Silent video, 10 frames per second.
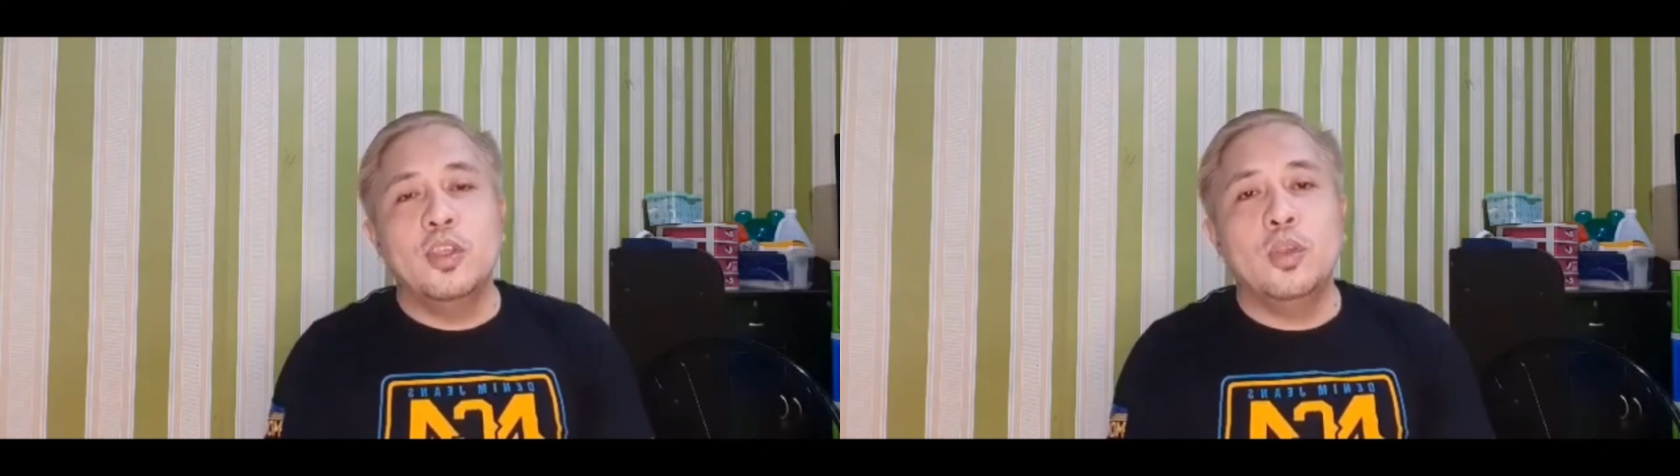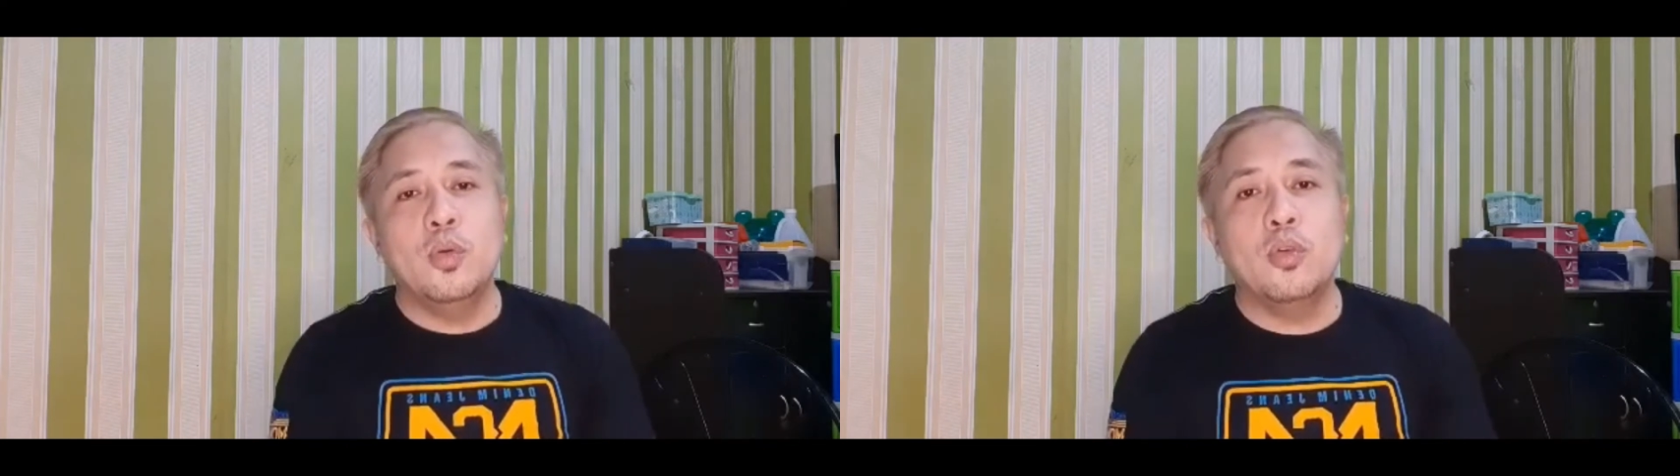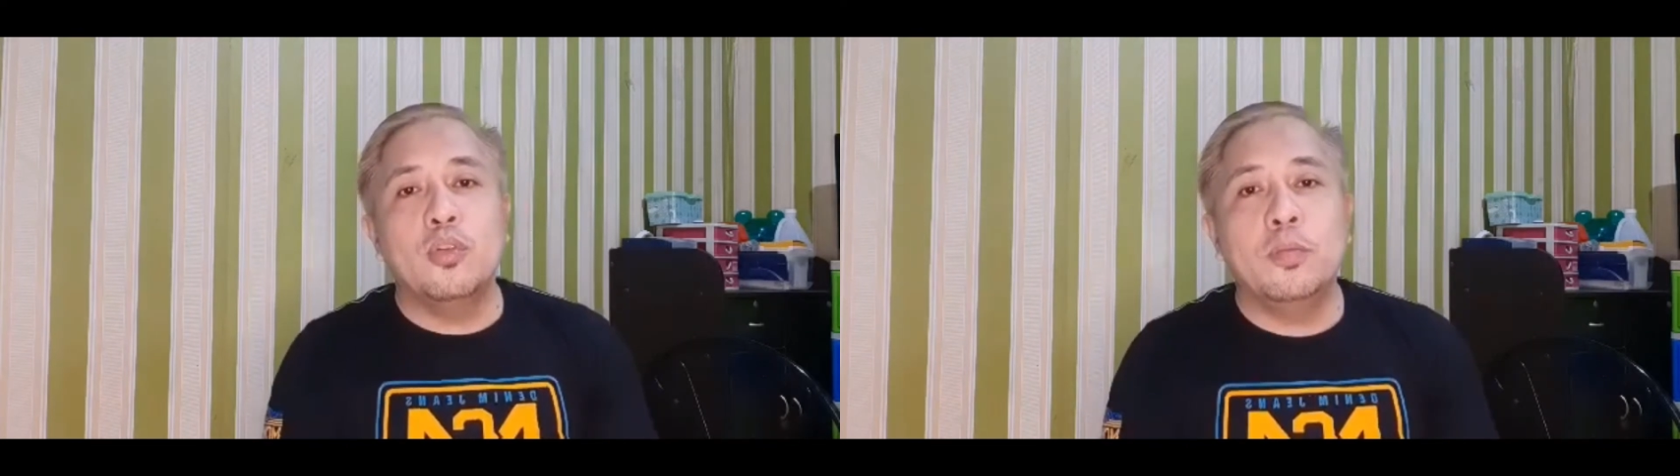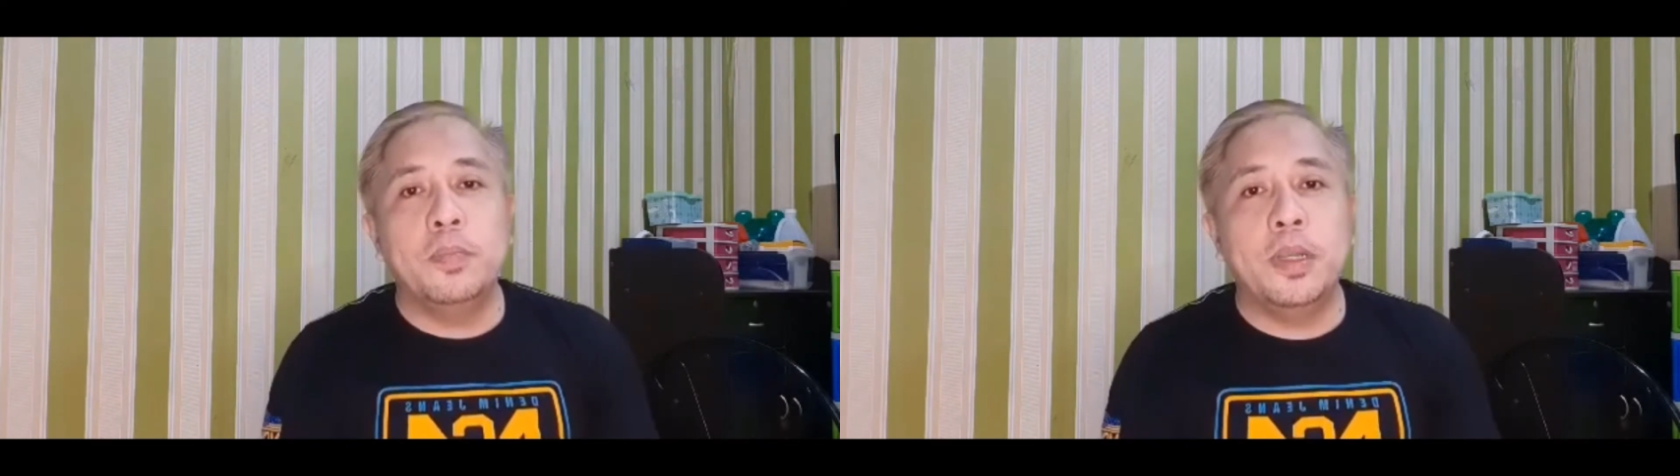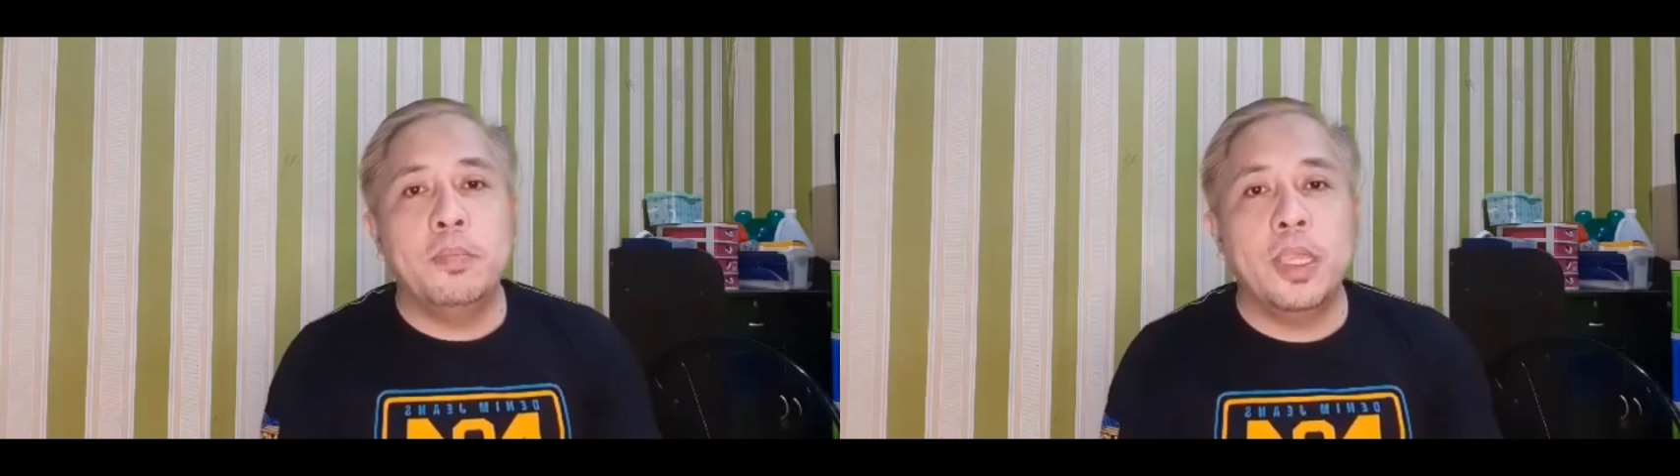yung
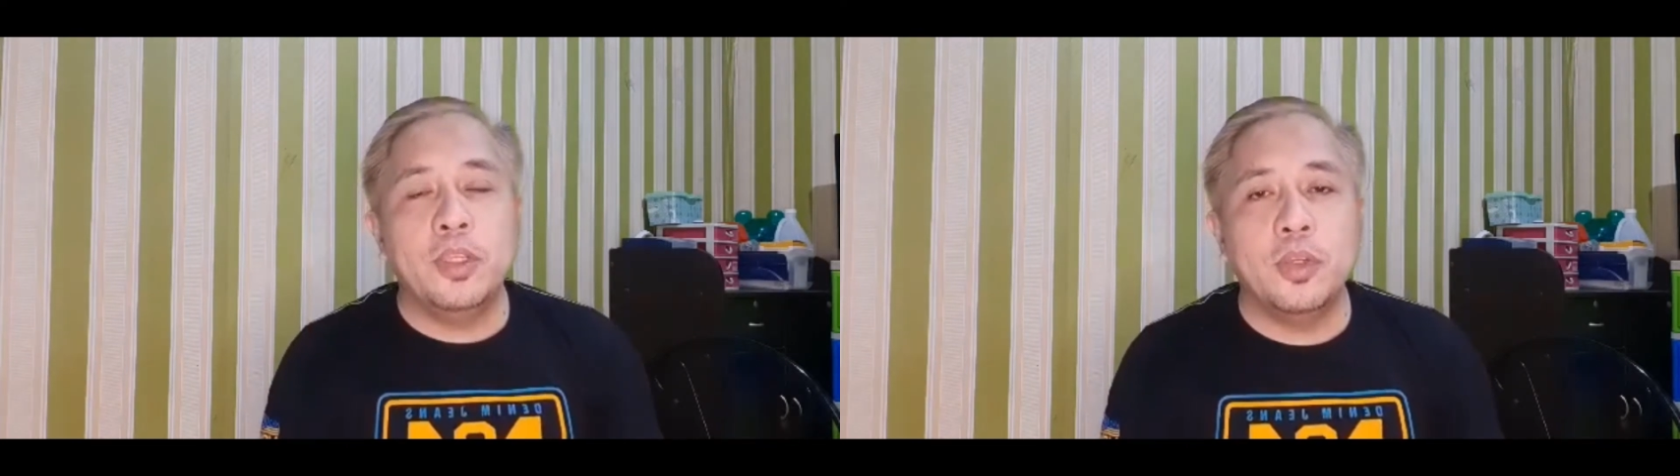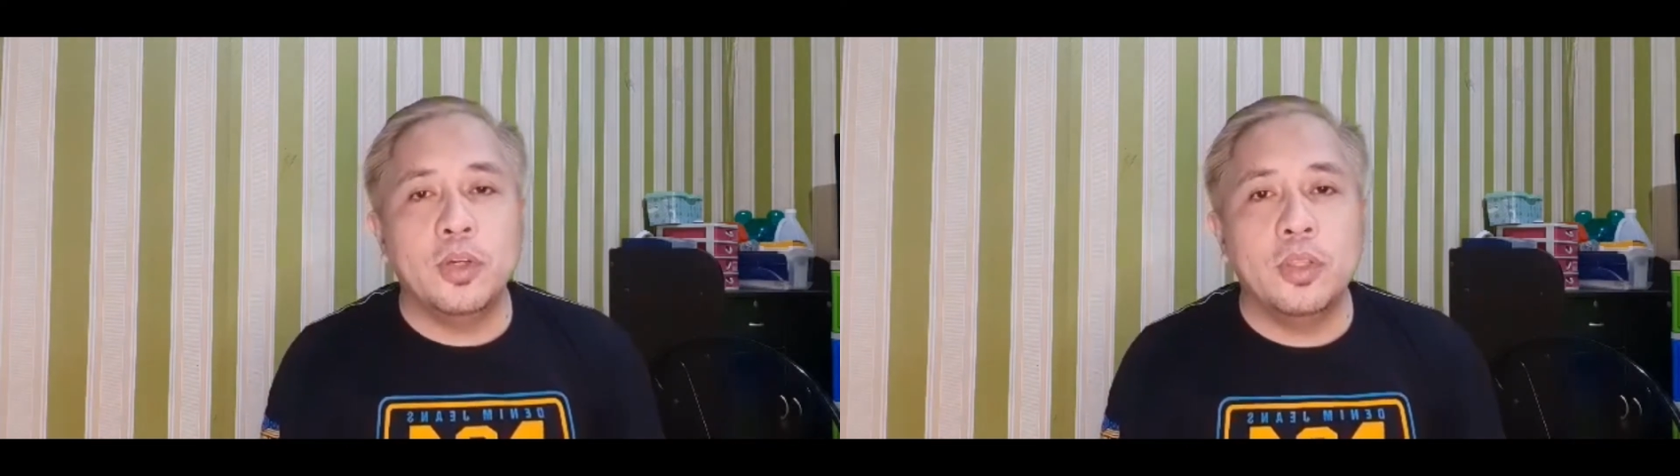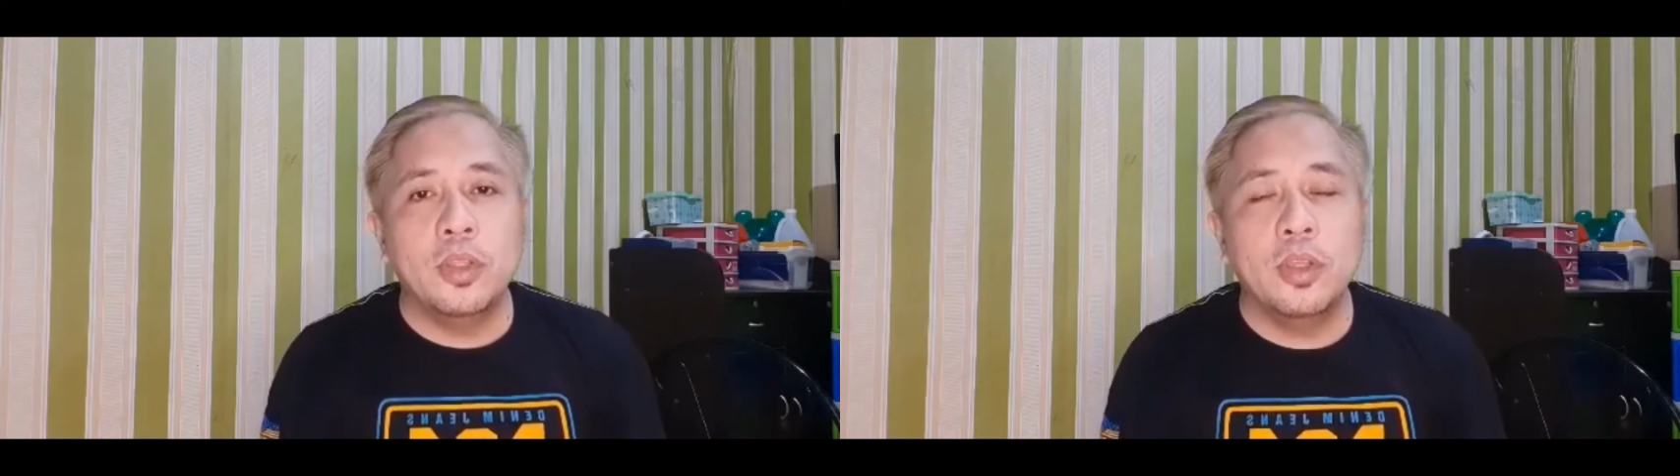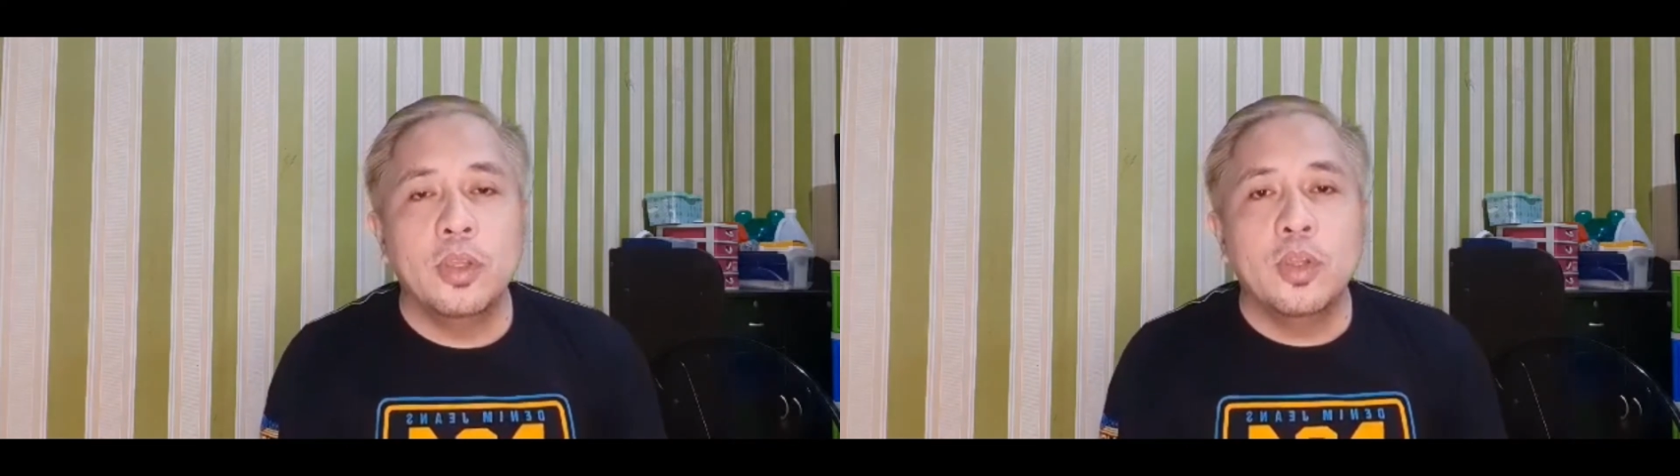confirmation